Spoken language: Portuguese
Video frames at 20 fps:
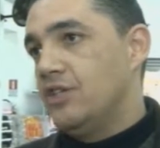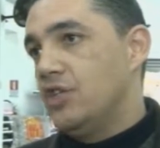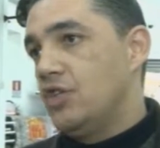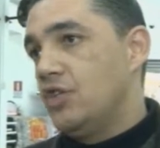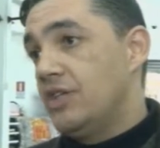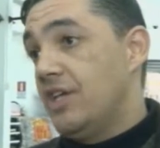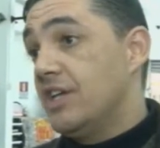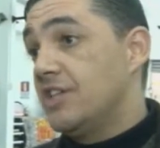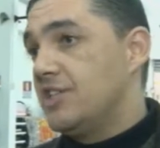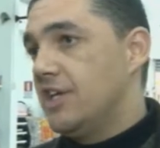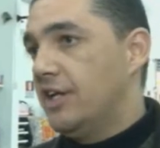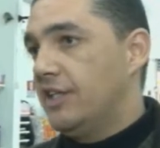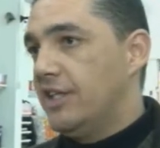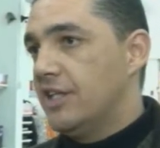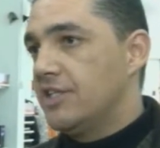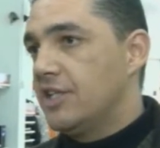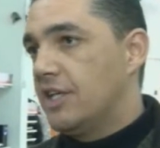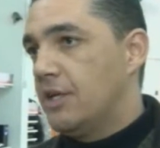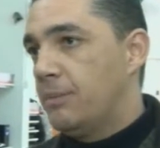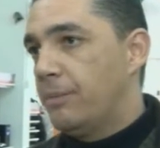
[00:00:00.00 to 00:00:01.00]
A gente tem a
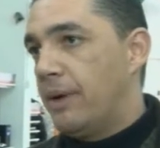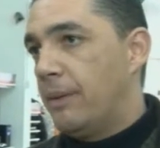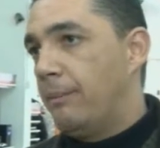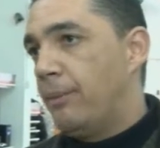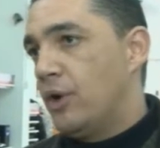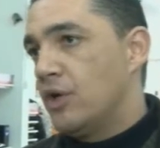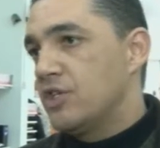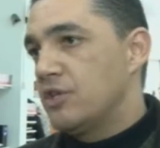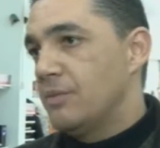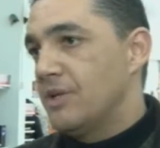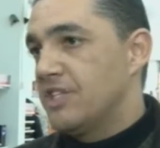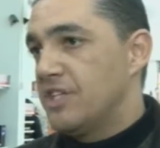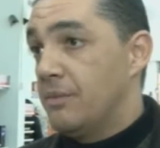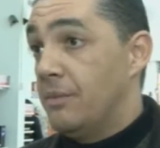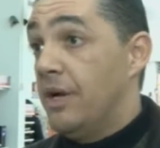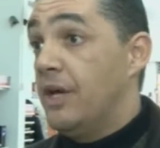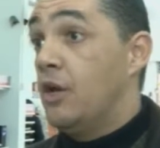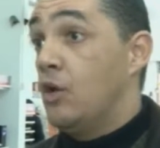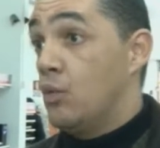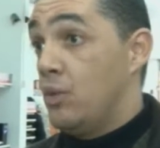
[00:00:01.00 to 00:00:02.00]
certeza que para a próxima
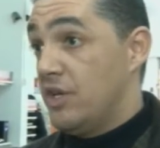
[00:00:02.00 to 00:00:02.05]
semana,